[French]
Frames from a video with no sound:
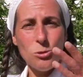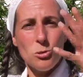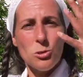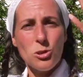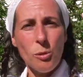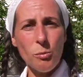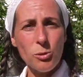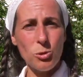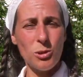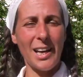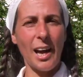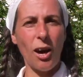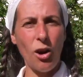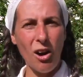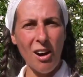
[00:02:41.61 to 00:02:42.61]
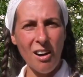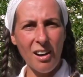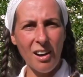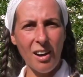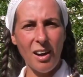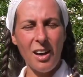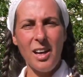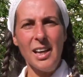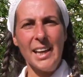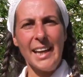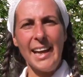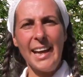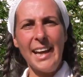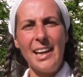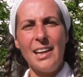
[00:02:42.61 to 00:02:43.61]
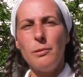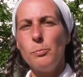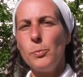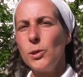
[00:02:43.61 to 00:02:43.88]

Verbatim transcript: Nous sommes tout un corps. Et